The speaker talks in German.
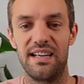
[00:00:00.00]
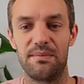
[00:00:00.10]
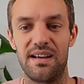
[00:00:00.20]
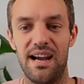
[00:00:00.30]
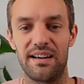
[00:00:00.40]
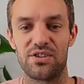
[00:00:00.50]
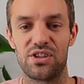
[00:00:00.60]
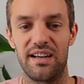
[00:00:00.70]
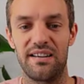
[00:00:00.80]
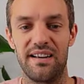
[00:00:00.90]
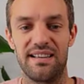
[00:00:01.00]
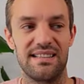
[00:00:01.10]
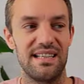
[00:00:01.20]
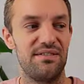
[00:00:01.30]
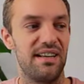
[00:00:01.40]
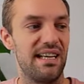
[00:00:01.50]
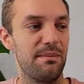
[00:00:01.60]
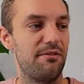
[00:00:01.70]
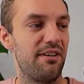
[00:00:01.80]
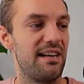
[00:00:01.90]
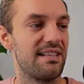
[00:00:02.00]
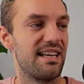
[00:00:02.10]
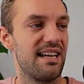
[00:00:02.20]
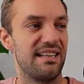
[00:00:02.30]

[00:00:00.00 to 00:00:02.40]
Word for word: Im Tageschart sehen wir ebenfalls